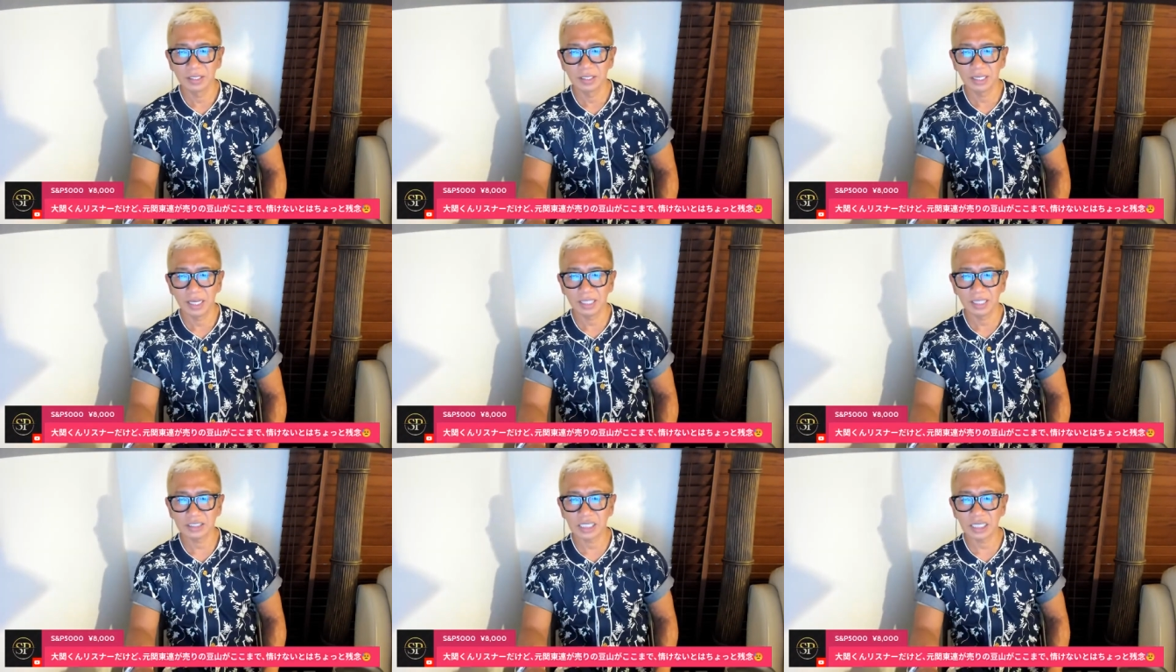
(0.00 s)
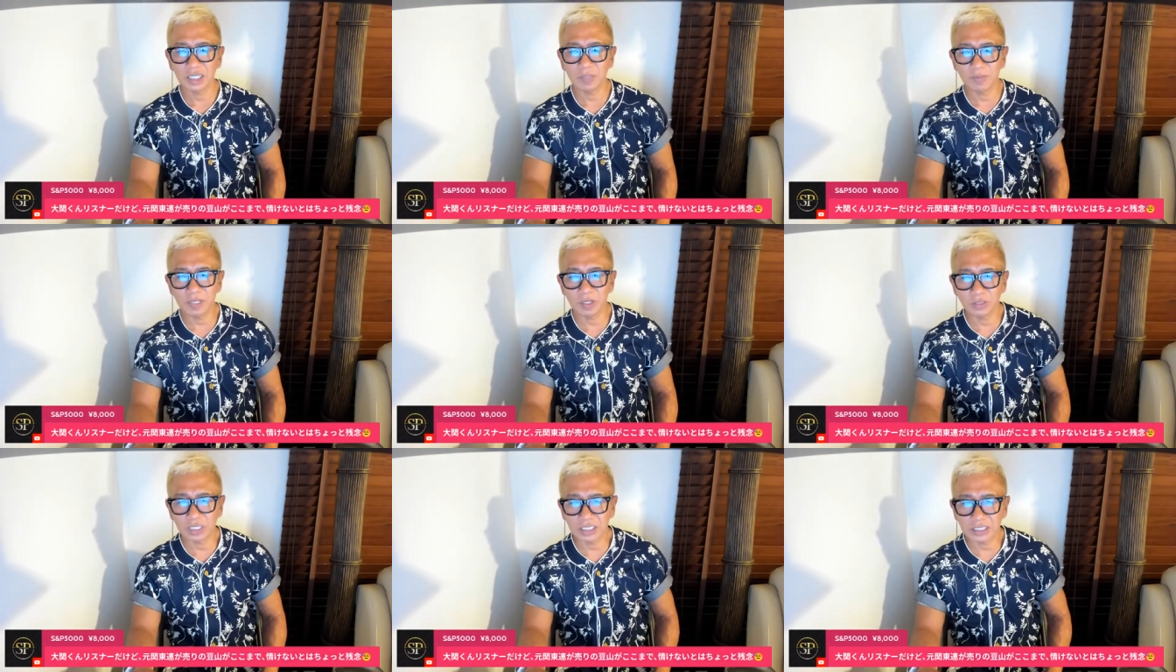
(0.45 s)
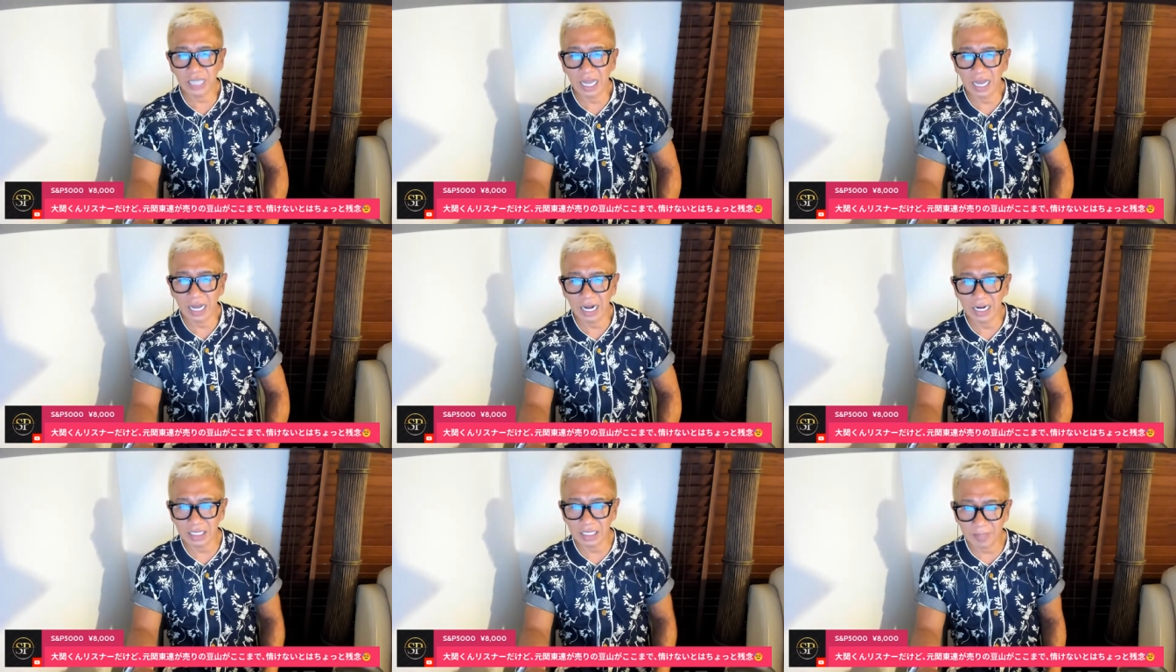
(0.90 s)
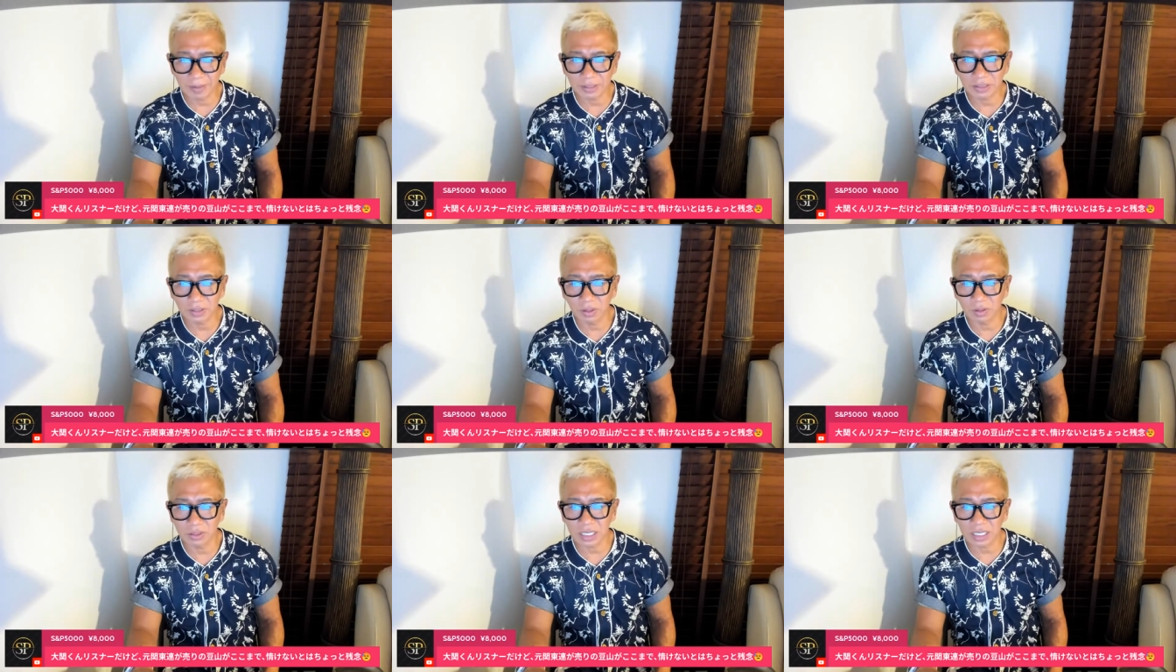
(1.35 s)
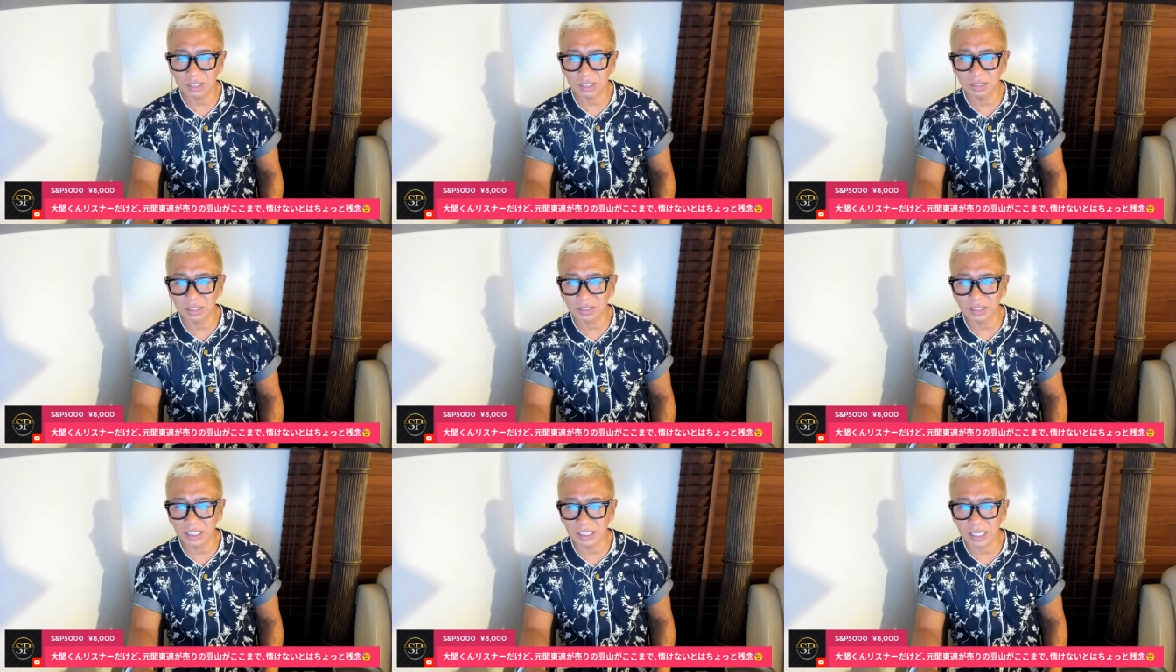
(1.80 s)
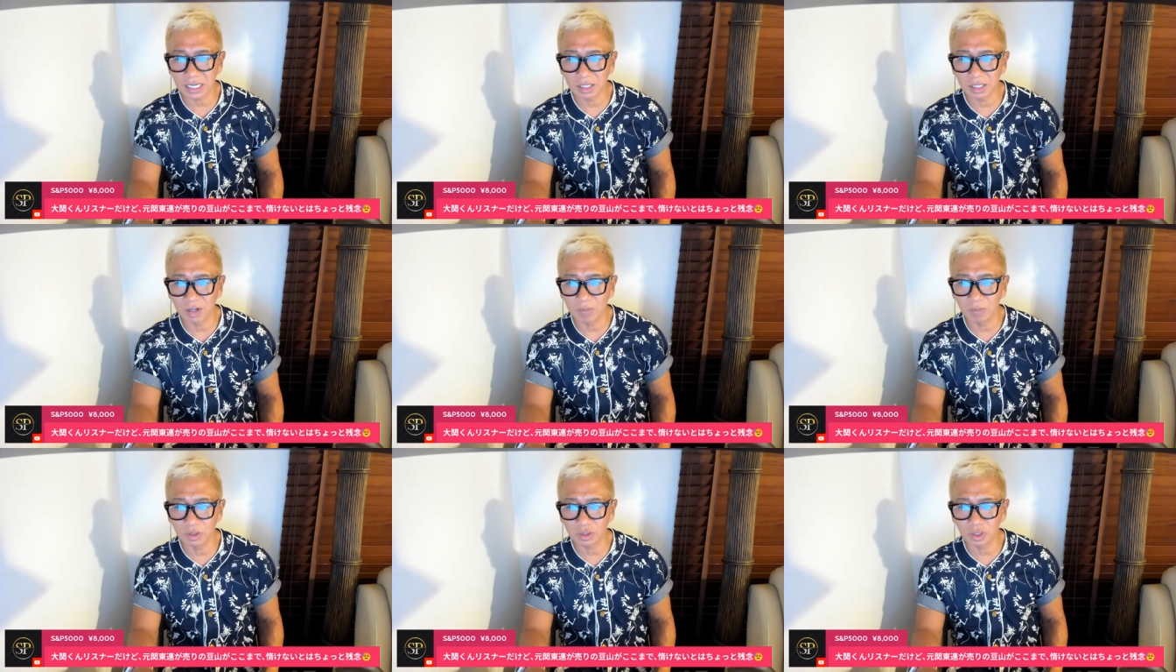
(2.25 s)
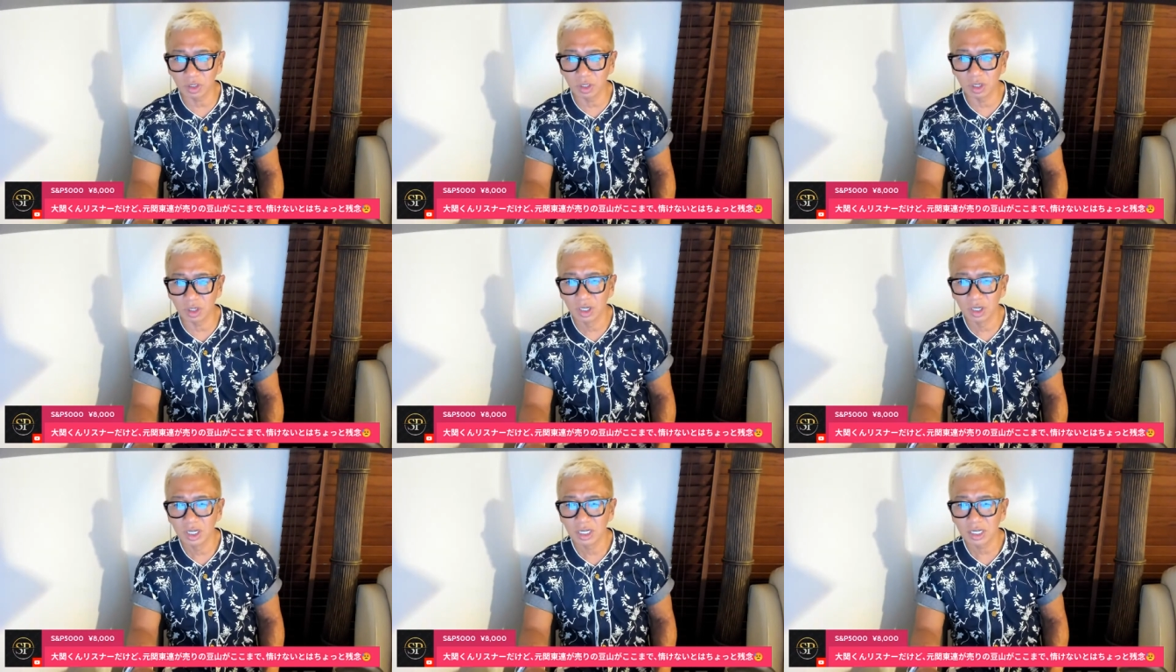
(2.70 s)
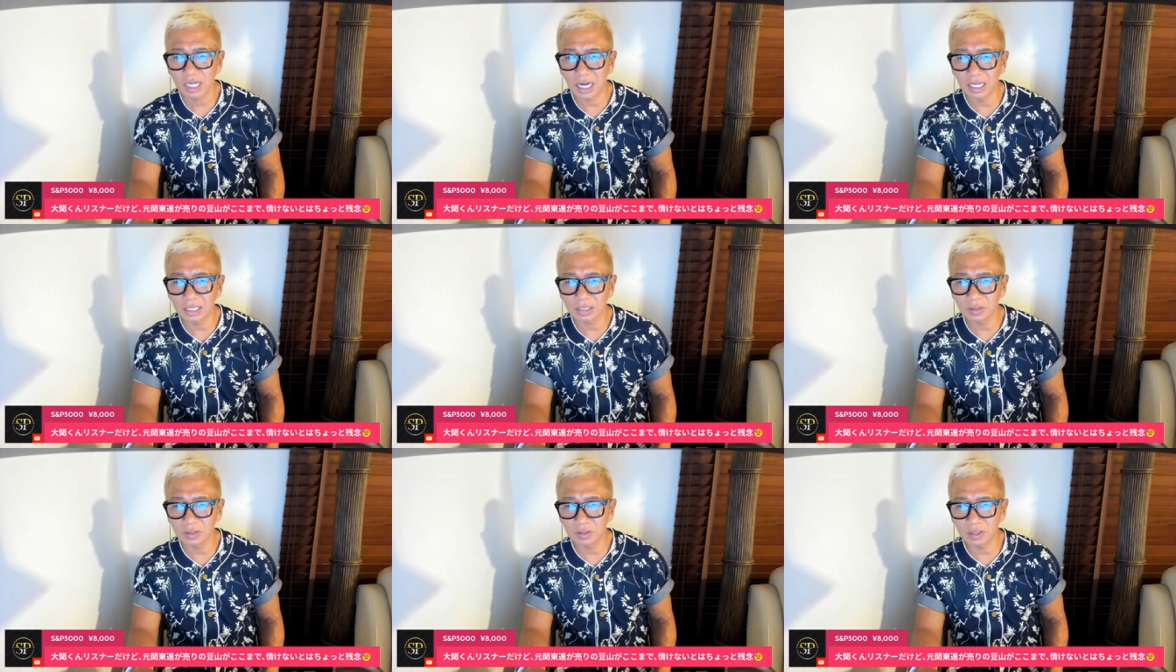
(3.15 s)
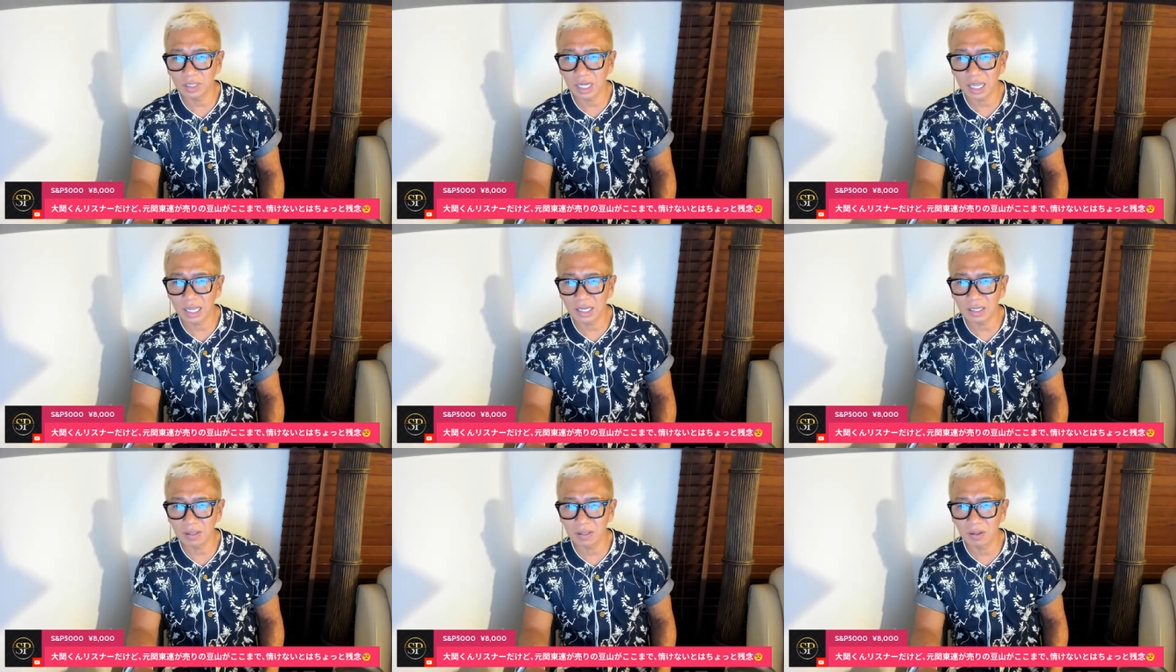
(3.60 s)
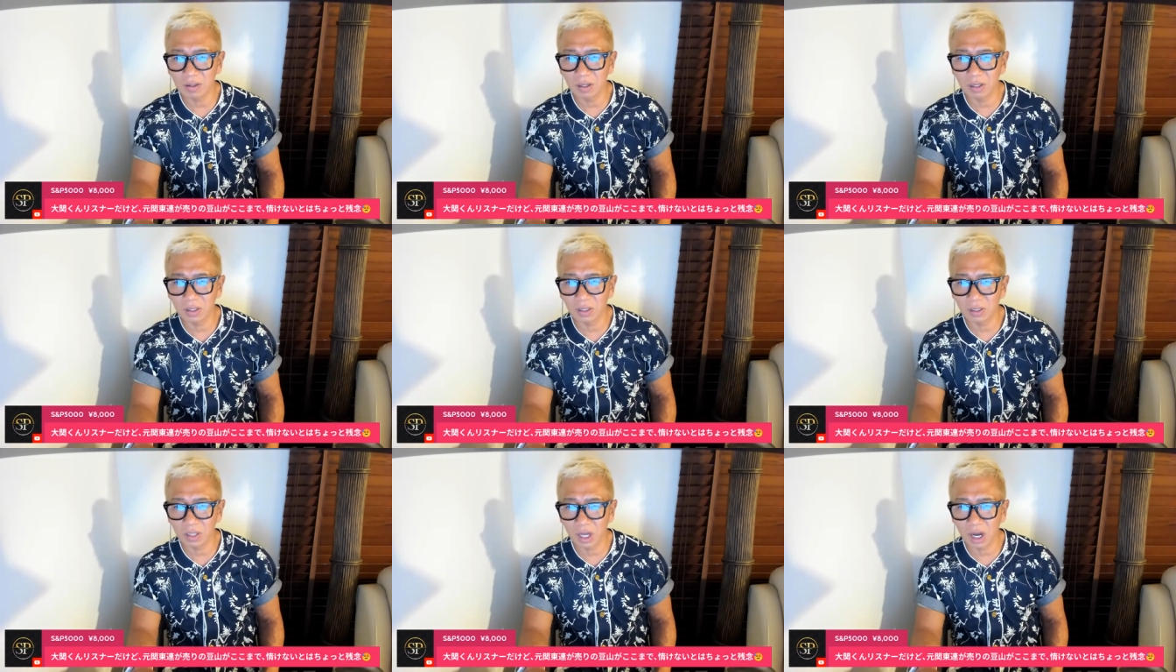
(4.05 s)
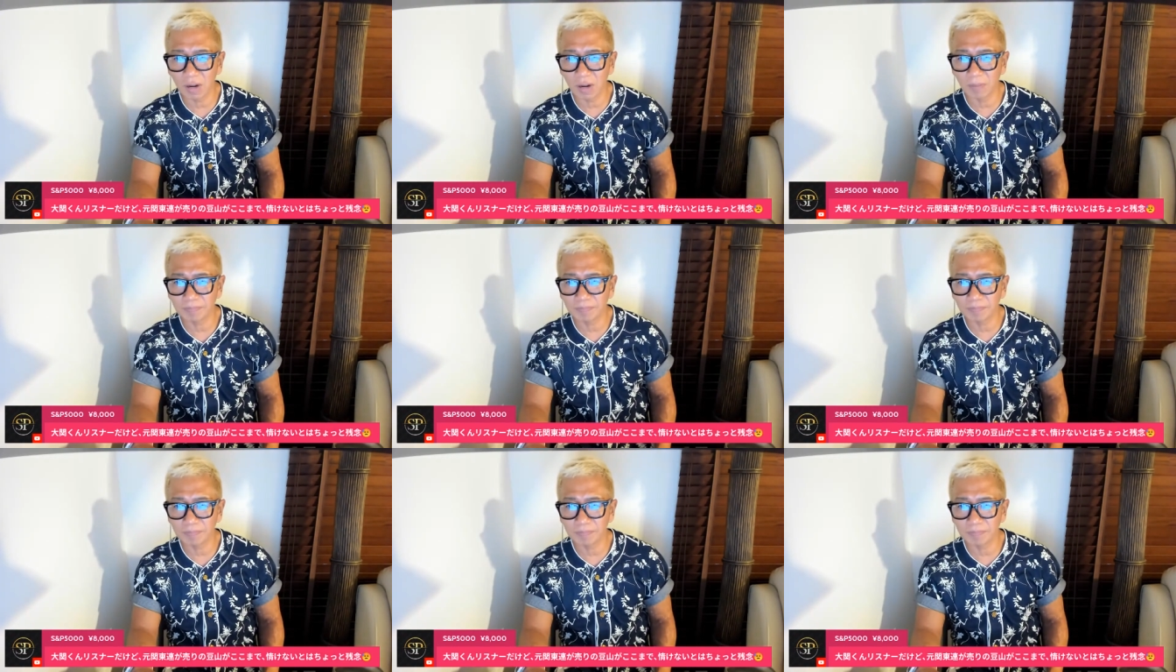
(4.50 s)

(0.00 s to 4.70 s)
エスアンドピーごせん さん、ありがとうございます。大関君リスナーだけど、元、関東連合の、